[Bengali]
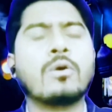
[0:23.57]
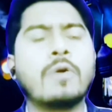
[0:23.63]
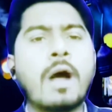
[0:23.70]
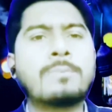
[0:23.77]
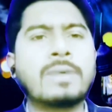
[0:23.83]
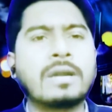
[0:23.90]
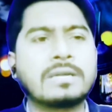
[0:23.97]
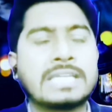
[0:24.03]

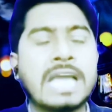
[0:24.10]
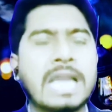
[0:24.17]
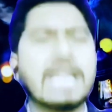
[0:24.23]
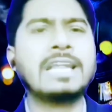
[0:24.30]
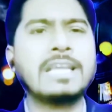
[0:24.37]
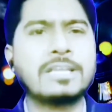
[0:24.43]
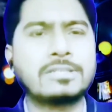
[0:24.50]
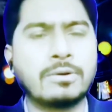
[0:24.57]
আপনার
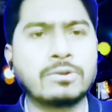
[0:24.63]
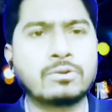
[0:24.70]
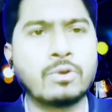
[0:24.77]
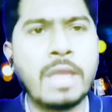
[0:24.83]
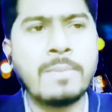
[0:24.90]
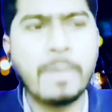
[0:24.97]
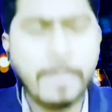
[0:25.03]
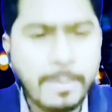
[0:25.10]
ঠেলে নিয়ে যাওয়া তো
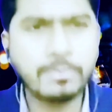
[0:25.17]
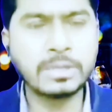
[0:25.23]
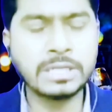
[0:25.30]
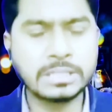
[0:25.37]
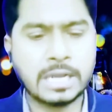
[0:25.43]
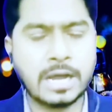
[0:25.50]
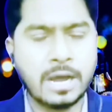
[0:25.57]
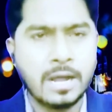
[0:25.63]
এইভাবে পুলিশ
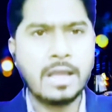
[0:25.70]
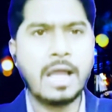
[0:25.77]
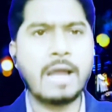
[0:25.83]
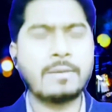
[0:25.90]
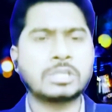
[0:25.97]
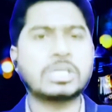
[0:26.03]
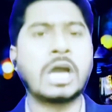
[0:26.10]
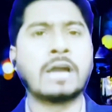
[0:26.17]
যারা
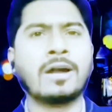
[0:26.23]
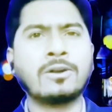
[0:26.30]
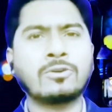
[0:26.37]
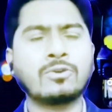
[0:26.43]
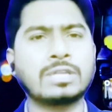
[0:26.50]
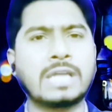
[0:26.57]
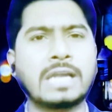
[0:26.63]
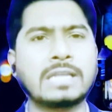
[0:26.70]
একবারে সাধারণ
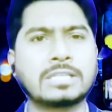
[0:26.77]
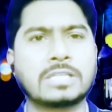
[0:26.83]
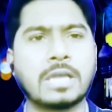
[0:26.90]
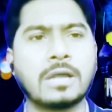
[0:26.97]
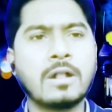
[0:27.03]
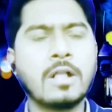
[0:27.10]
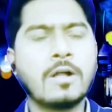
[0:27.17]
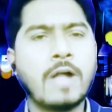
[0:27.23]
করে দাঁড়িয়ে আছে
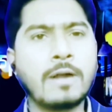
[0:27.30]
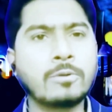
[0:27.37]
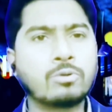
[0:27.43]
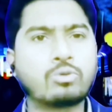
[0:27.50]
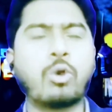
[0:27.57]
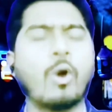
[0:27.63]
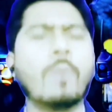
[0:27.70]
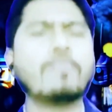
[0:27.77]
আর
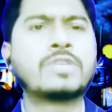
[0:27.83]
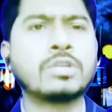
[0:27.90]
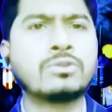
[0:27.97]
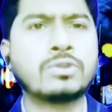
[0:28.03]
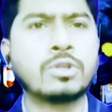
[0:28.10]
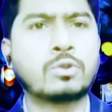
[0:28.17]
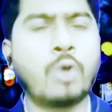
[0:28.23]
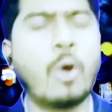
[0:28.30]
ঝুমছে
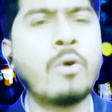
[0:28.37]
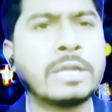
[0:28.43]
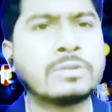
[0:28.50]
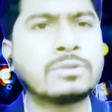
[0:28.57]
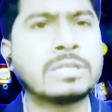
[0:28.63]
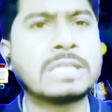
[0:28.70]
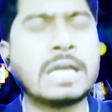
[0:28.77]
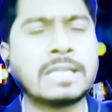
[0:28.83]
যদি দৌড়ে
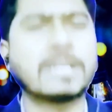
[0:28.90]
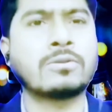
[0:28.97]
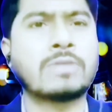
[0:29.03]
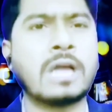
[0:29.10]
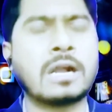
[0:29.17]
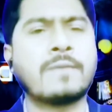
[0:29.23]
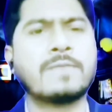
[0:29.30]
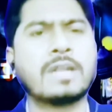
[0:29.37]
যদি তাদেরকে
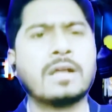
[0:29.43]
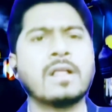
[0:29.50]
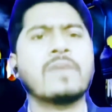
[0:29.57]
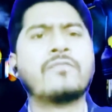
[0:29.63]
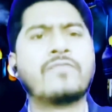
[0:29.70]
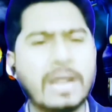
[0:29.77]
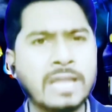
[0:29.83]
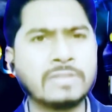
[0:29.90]
ধাক্কা মেরে
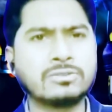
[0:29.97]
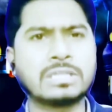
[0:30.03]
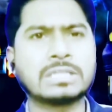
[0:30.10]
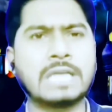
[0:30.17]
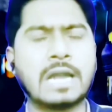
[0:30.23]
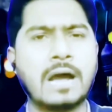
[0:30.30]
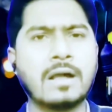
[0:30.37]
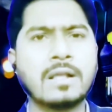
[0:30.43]
ফেলে যদি
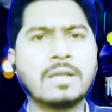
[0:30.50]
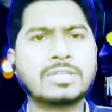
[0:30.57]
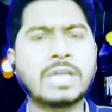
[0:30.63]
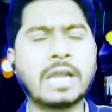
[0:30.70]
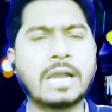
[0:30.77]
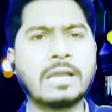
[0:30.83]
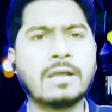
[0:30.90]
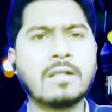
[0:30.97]
তারা
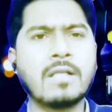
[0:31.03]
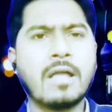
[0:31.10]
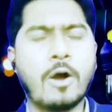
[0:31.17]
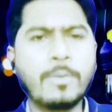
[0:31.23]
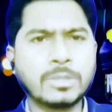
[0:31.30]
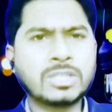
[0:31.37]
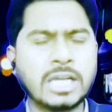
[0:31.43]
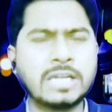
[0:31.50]
সেখানে
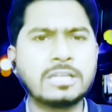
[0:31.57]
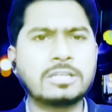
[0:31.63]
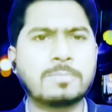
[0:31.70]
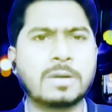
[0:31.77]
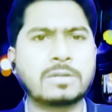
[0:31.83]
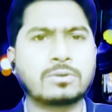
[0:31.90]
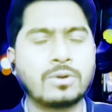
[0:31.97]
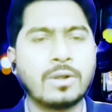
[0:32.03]
অবস্থান নিতে
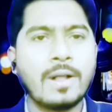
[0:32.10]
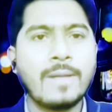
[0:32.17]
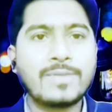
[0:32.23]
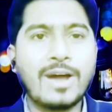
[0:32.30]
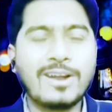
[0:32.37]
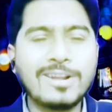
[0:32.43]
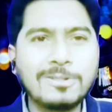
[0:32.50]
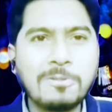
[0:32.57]
পারত
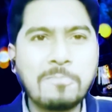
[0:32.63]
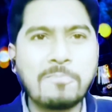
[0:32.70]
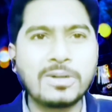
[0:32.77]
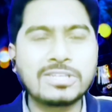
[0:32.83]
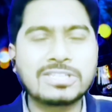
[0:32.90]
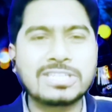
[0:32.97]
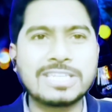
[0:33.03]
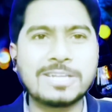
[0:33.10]
তাহলে কিন্তু
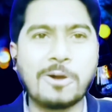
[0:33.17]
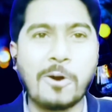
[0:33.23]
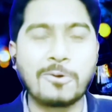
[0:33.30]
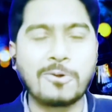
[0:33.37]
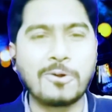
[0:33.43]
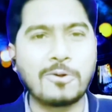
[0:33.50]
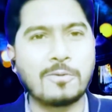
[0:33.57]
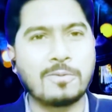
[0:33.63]
পরিস্থিতিটা
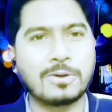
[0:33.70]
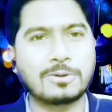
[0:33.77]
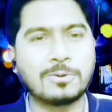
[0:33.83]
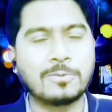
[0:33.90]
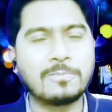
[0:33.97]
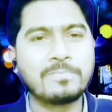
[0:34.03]
অন্যরকম হতো